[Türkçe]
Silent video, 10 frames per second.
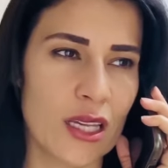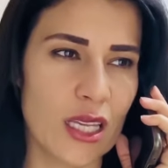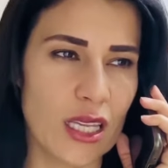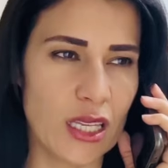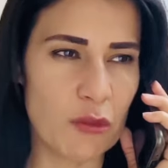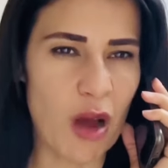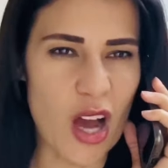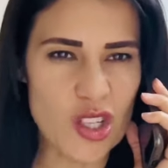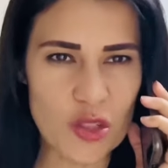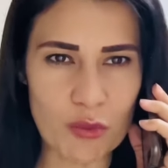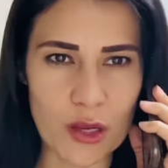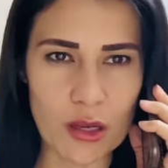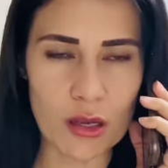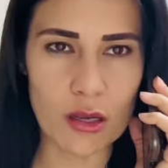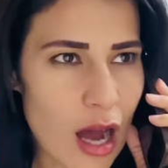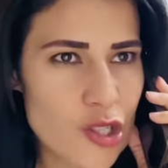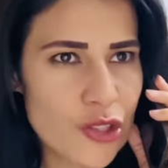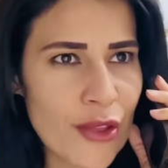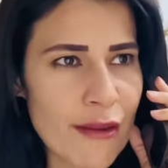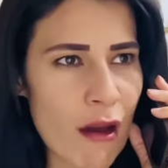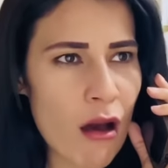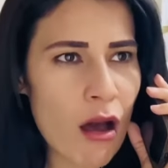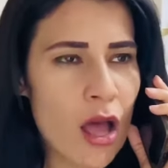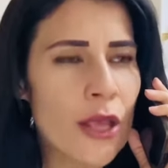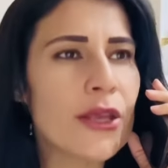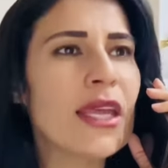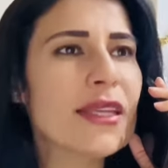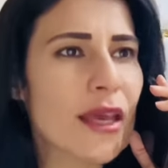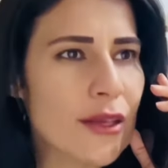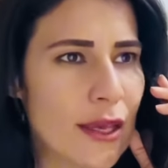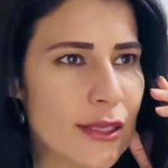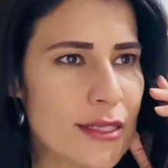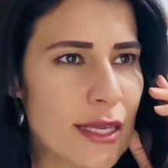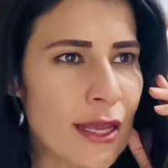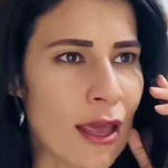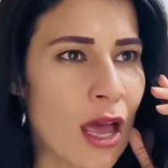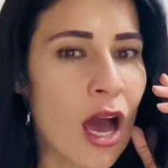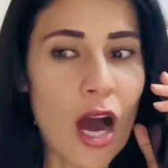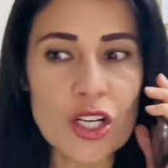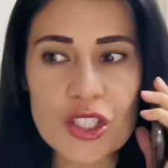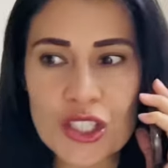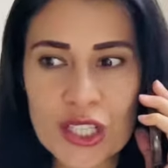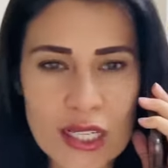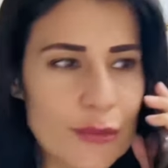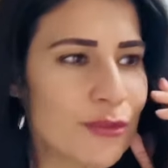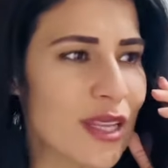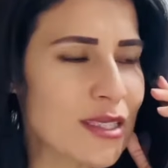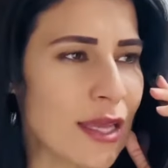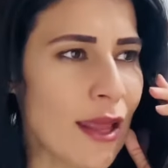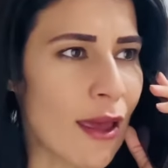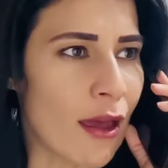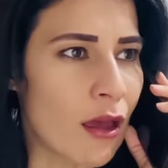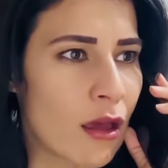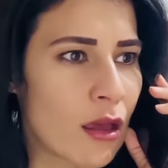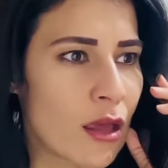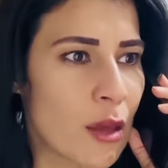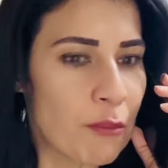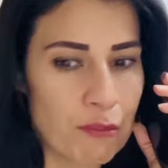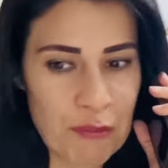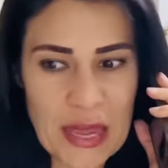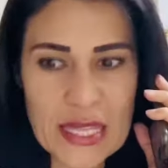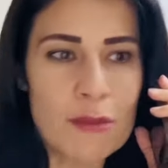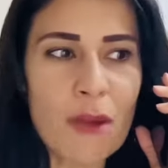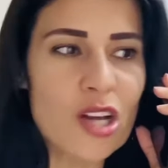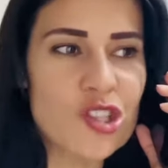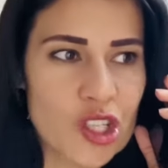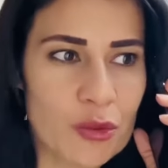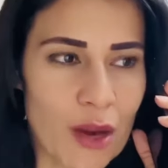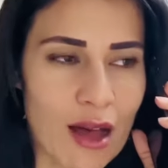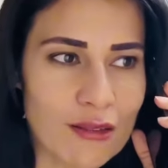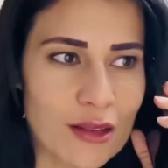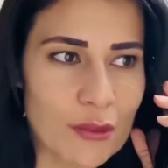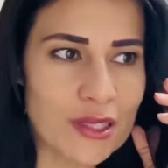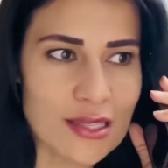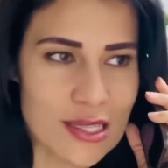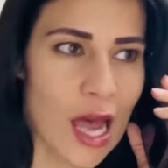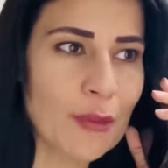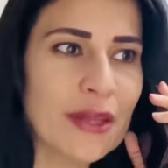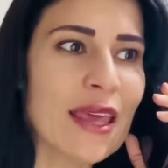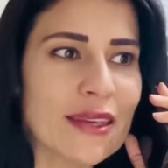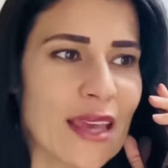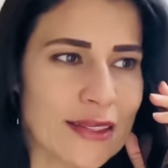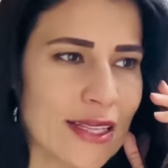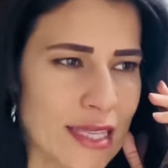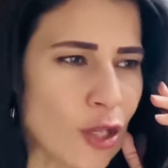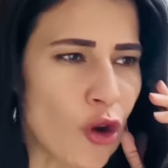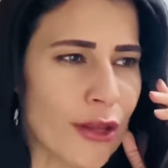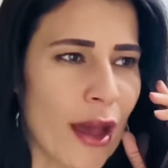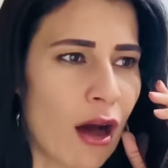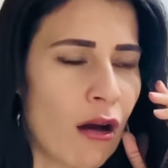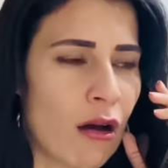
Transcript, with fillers: İyiyim, aşk mı? Aşk ne ya? İyilik ekek desene, aşkım desene. Benim aşkım anlamında sahiplik ekeklesen oraya.